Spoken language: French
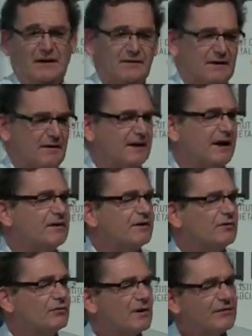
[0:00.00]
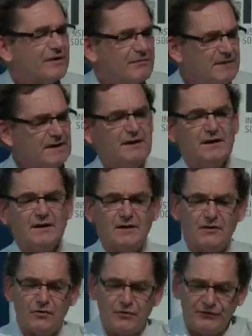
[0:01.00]
la, directrice du FMI,
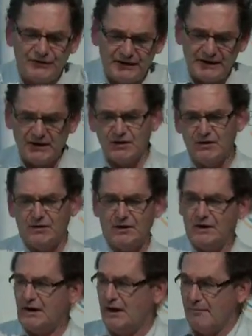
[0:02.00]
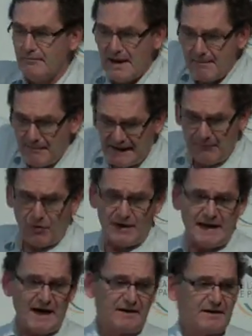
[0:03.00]
l'OCDE, et même Madame
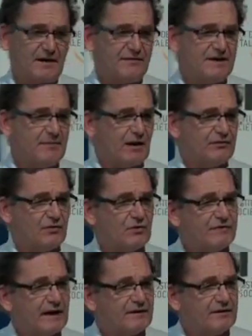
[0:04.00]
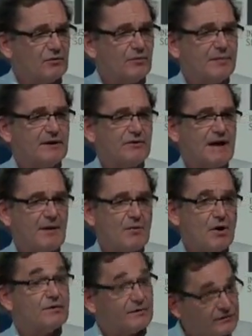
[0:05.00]
Royal, qui a fini par se convertir au prix du
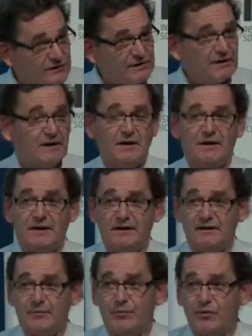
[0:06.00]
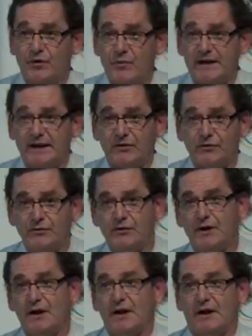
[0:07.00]
carbone, ce qui était pour le moins
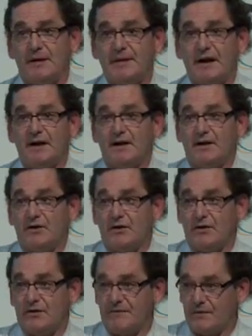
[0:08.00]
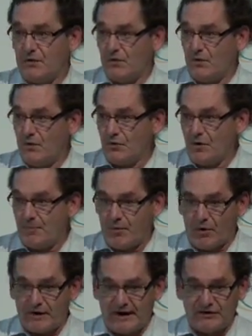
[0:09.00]
inattendu, eh bien, euh, on ne
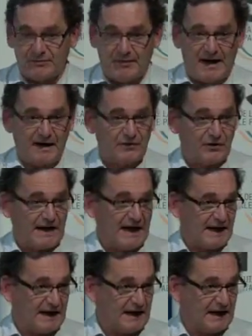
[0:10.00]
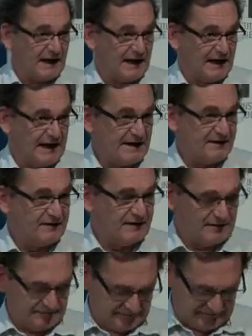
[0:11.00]
progresse pas dans la
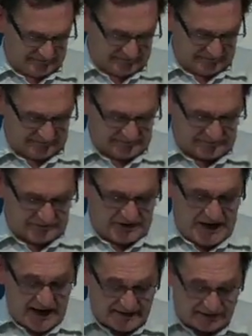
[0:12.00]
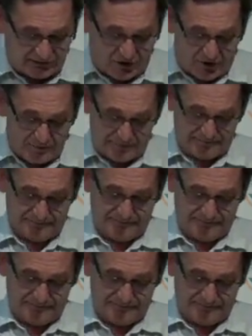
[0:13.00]
réalité. Un exemple,